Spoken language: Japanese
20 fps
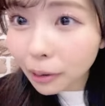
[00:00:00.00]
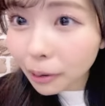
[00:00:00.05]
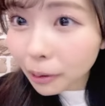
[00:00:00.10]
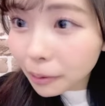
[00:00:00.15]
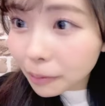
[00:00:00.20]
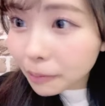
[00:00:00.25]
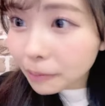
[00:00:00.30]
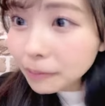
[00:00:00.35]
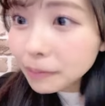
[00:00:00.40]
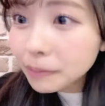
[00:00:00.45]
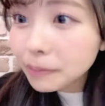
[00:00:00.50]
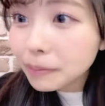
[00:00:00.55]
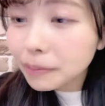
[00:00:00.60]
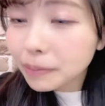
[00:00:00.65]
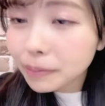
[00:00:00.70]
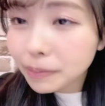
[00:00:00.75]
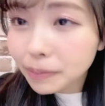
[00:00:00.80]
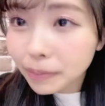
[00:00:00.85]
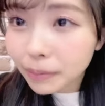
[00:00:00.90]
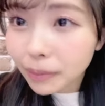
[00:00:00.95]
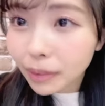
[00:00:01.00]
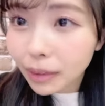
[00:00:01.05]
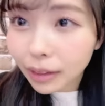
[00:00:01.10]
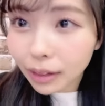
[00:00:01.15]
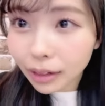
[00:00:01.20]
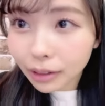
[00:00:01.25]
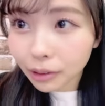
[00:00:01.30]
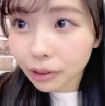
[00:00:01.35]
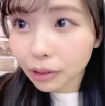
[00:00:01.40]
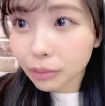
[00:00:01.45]
う
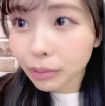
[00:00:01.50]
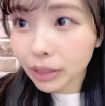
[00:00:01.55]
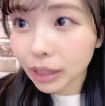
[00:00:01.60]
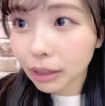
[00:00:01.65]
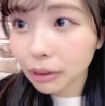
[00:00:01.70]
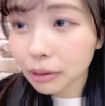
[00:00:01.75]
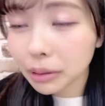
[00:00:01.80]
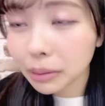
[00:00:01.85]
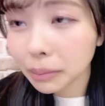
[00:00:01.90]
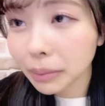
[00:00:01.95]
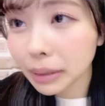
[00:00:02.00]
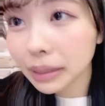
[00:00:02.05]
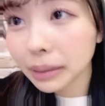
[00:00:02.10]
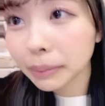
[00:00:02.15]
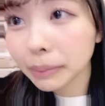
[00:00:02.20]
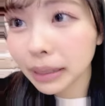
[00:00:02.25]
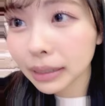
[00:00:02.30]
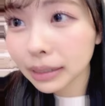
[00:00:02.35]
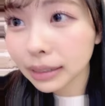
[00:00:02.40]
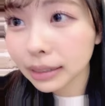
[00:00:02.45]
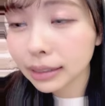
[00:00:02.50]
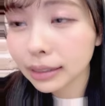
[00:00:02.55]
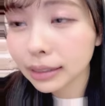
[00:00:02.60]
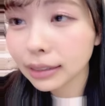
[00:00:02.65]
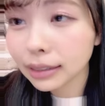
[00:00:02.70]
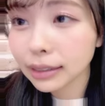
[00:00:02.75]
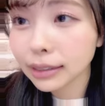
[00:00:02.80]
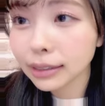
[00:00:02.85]
夜も楽しませます